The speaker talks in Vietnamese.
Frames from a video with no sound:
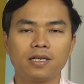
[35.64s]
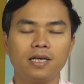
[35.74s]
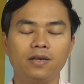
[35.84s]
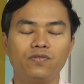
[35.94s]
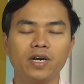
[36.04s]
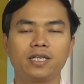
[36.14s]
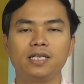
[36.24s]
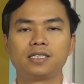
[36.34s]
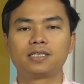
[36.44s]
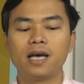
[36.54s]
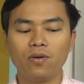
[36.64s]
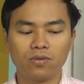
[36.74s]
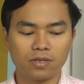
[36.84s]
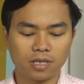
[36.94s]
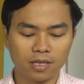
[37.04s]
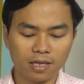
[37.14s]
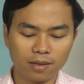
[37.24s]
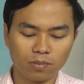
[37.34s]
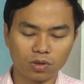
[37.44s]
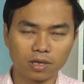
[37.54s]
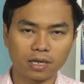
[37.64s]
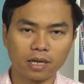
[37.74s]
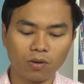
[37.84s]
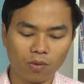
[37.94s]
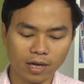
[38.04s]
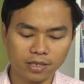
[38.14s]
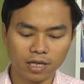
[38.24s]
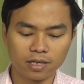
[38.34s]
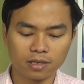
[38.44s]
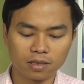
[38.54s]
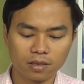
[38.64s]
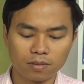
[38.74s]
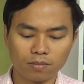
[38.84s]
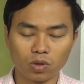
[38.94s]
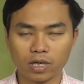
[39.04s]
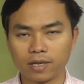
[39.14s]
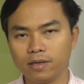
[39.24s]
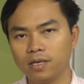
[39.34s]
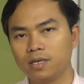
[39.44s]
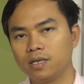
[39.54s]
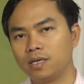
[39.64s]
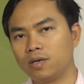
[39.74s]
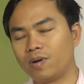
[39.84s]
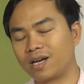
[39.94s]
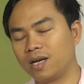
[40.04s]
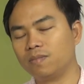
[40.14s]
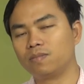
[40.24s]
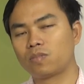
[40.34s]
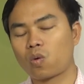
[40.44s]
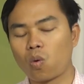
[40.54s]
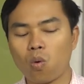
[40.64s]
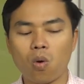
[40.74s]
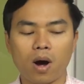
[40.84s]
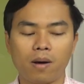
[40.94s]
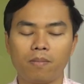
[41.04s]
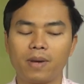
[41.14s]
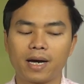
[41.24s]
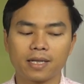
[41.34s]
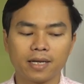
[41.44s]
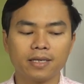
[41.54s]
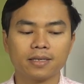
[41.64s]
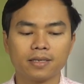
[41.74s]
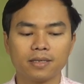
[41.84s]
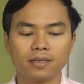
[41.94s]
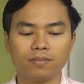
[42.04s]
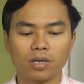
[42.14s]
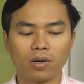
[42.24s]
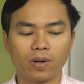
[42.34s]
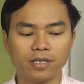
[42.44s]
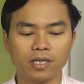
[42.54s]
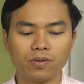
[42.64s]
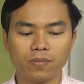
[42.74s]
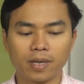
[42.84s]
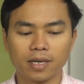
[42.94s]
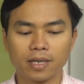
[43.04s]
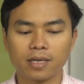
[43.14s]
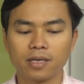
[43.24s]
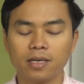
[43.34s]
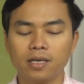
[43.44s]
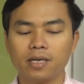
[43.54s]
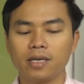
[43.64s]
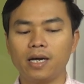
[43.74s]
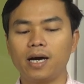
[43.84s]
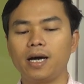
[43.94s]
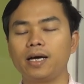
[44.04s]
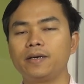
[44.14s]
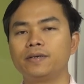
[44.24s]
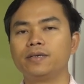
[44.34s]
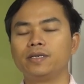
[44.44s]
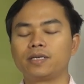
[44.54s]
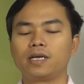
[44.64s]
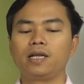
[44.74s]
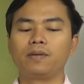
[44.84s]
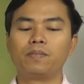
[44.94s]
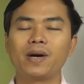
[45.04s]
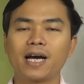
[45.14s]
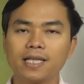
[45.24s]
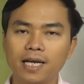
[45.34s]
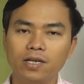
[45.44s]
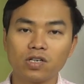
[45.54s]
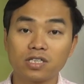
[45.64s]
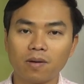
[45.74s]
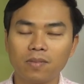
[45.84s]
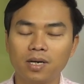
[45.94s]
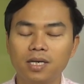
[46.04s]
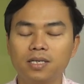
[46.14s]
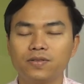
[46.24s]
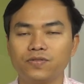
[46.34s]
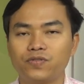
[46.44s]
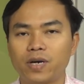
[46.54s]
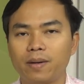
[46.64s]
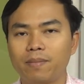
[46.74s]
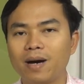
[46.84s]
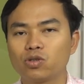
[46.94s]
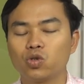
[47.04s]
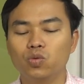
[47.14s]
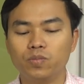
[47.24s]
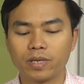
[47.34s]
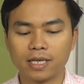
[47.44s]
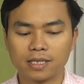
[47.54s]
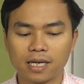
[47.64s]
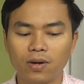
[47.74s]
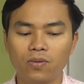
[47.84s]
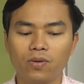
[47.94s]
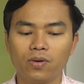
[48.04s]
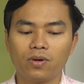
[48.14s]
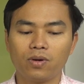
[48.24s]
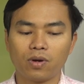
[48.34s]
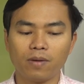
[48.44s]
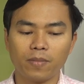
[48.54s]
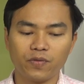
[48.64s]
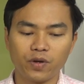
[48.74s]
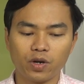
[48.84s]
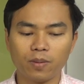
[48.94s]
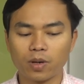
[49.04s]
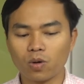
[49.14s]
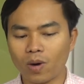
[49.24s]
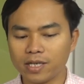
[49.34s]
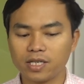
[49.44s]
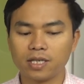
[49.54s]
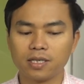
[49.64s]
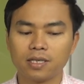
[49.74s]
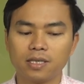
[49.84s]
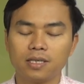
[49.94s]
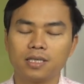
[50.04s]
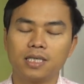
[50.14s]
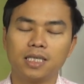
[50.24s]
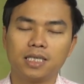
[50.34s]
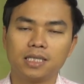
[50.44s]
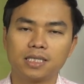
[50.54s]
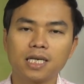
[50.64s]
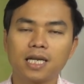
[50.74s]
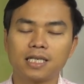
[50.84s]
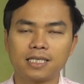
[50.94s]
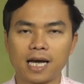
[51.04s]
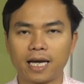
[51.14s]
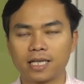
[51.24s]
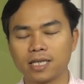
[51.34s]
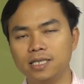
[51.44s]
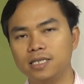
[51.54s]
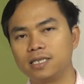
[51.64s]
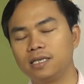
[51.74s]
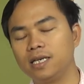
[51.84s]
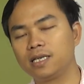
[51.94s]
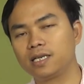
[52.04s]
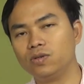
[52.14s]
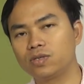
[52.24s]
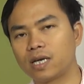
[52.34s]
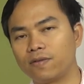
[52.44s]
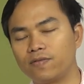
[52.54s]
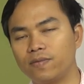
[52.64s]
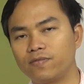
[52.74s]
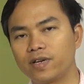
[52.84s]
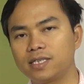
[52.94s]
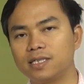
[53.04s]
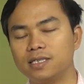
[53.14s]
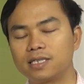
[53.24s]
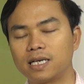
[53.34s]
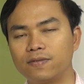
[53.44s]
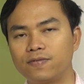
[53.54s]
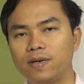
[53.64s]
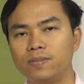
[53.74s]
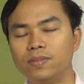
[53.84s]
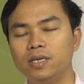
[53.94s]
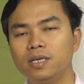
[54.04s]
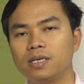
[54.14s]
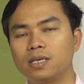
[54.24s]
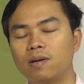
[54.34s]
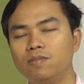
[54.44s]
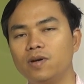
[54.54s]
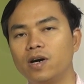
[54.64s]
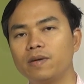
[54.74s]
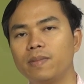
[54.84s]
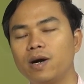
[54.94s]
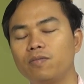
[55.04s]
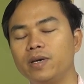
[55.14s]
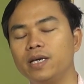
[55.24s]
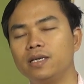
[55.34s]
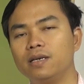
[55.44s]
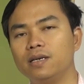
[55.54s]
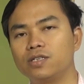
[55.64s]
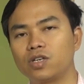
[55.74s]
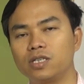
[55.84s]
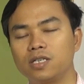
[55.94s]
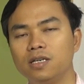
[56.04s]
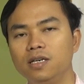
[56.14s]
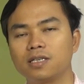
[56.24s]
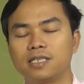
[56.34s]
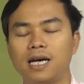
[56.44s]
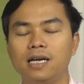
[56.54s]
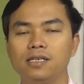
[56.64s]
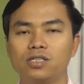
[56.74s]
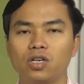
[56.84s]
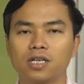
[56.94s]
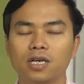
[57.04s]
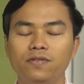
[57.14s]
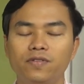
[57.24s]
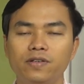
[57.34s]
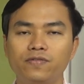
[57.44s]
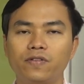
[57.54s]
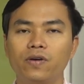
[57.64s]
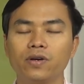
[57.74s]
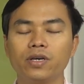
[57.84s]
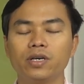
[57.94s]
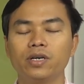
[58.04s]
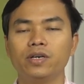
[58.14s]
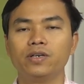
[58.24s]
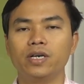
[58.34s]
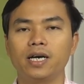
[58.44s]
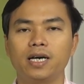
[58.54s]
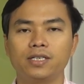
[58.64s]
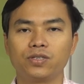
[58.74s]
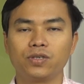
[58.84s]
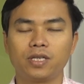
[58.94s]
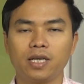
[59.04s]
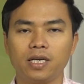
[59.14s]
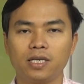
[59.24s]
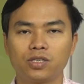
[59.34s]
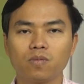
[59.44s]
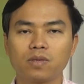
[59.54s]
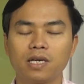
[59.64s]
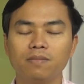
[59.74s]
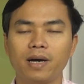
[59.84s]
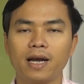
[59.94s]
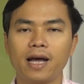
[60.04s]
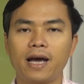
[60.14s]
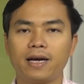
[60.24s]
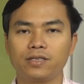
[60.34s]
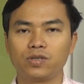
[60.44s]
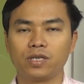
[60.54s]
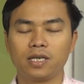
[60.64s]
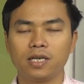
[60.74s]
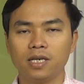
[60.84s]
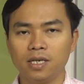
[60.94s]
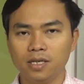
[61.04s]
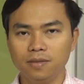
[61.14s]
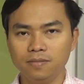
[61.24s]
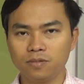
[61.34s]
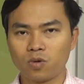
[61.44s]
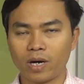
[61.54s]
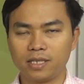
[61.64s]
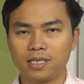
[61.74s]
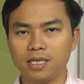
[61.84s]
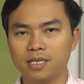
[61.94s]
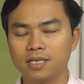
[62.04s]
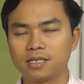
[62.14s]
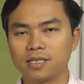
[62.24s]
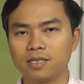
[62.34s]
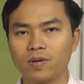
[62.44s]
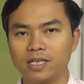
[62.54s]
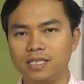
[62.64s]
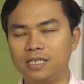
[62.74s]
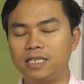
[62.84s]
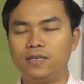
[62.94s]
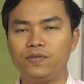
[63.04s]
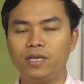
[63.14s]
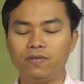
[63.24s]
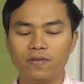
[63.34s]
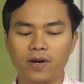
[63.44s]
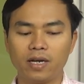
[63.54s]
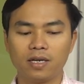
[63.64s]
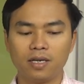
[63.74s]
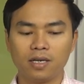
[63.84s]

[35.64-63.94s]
thì vậy thì sale chính là một cái quá trình một cái hoạt động của marketing một cái quá trình của marketing đấy thế thì marketing nó rộng hơn và bao trùm cả sale nó bởi vì nó là một cái quá trình uh, rất là dài từ nghiên cứu sản phẩm phát triển sản phẩm đóng gói bao bì lựa chọn chiến lược giá lựa chọn kênh phân phối à, rồi thì xúc tiến bán hàng rồi thì quản trị nhân sự quản trị chi phí vân vân